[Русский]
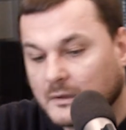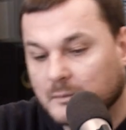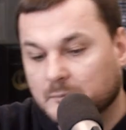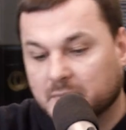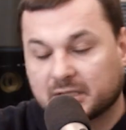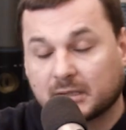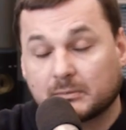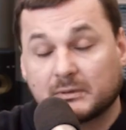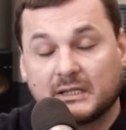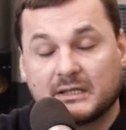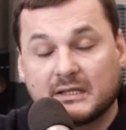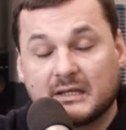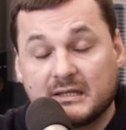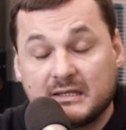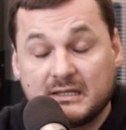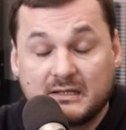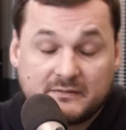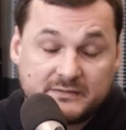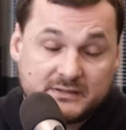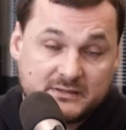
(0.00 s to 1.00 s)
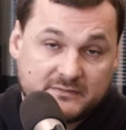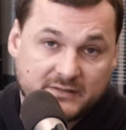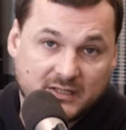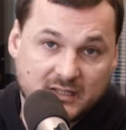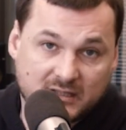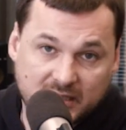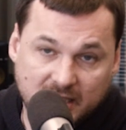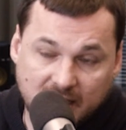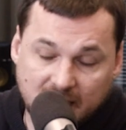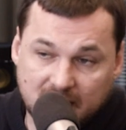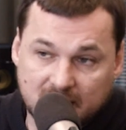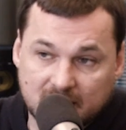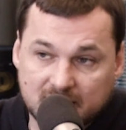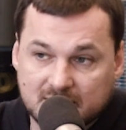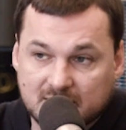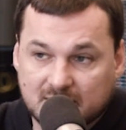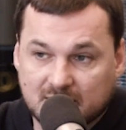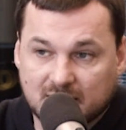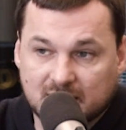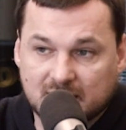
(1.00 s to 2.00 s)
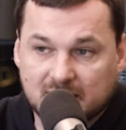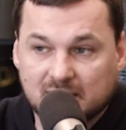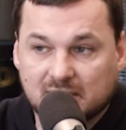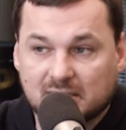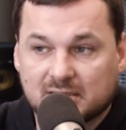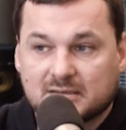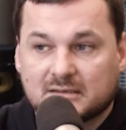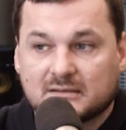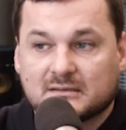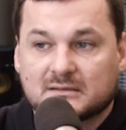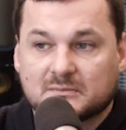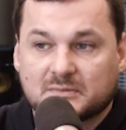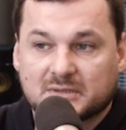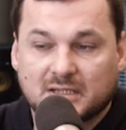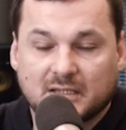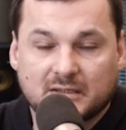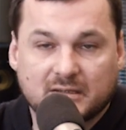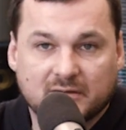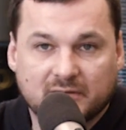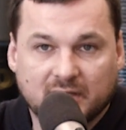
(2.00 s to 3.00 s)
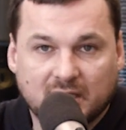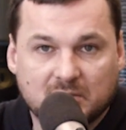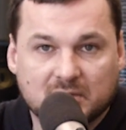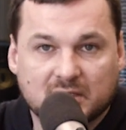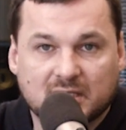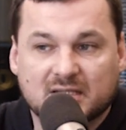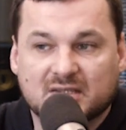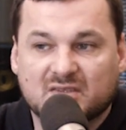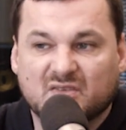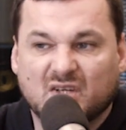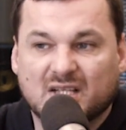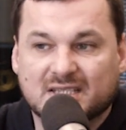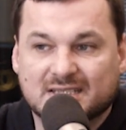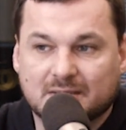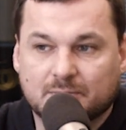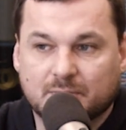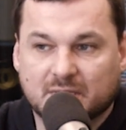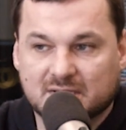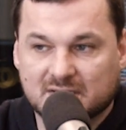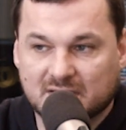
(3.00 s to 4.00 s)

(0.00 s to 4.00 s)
Потребление нефти в Китае сократилось за последнее время на 20%.